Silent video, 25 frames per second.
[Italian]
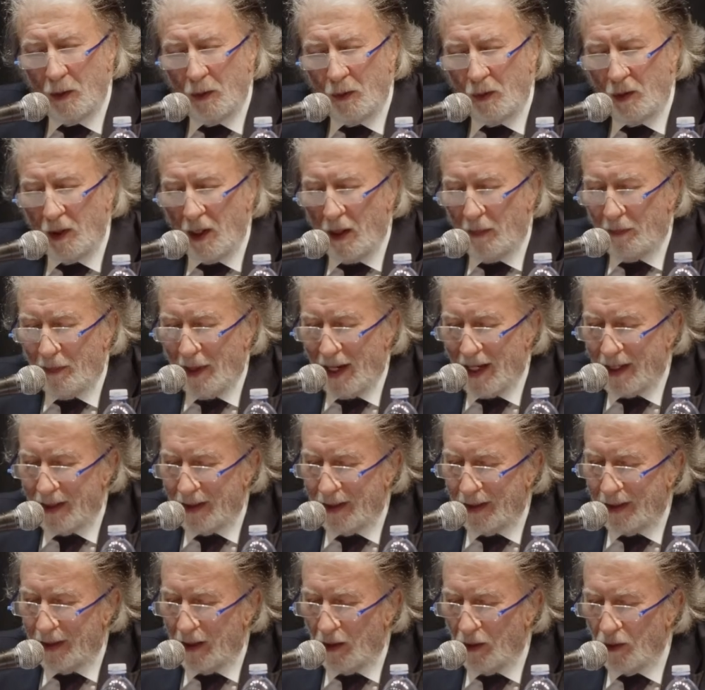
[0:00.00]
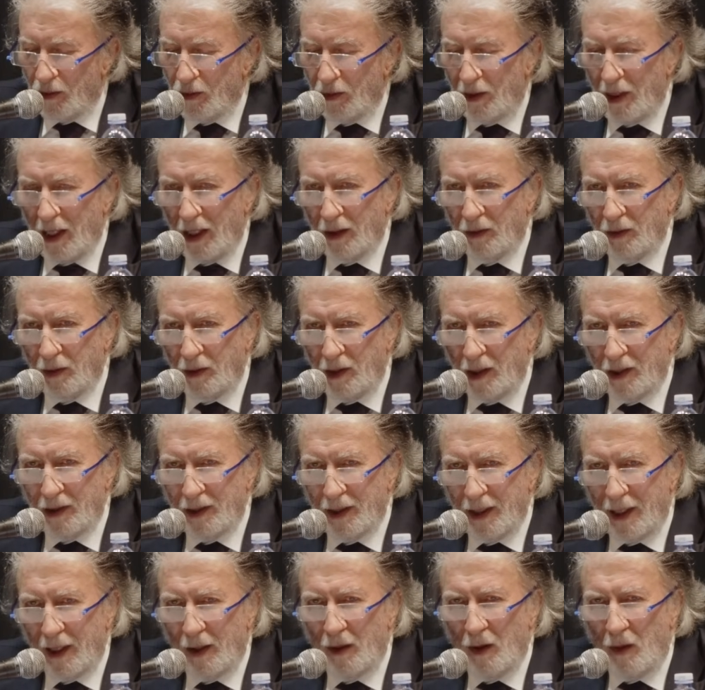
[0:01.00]
una parte dello Stato di
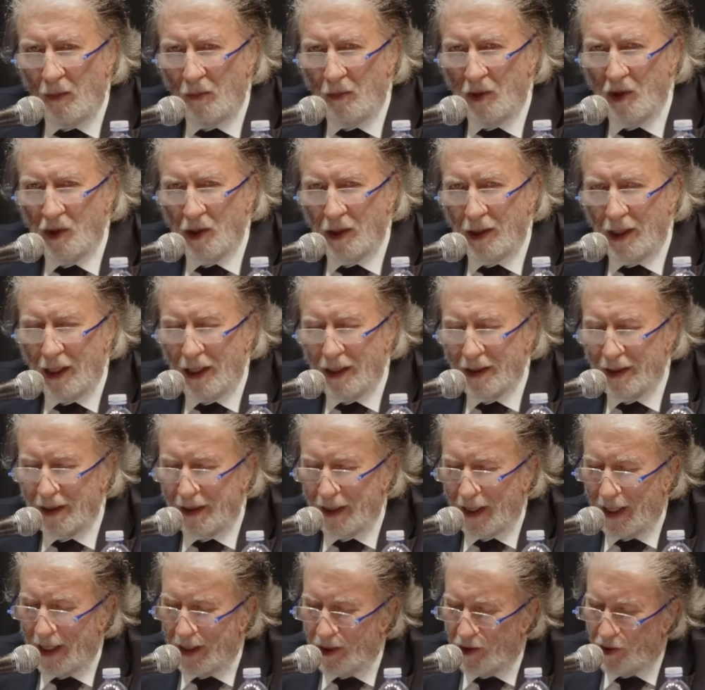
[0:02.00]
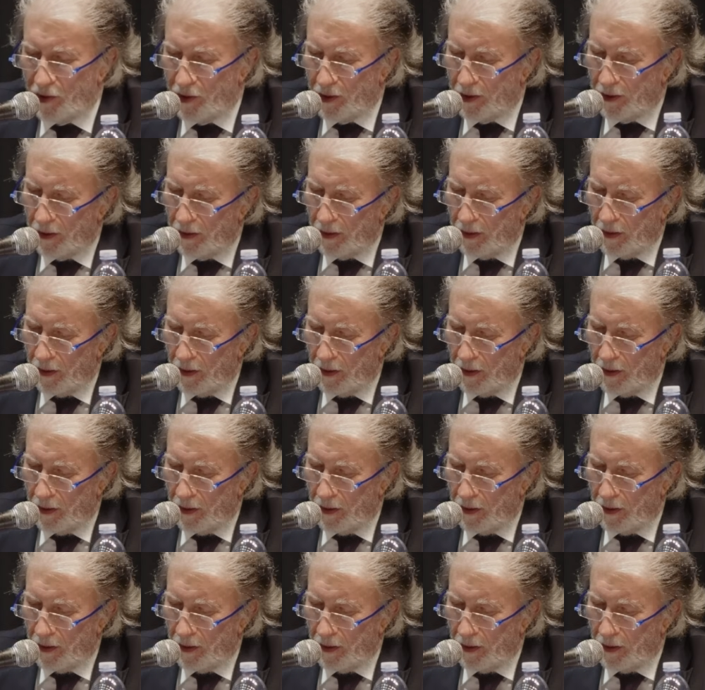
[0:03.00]
essere complice della strage.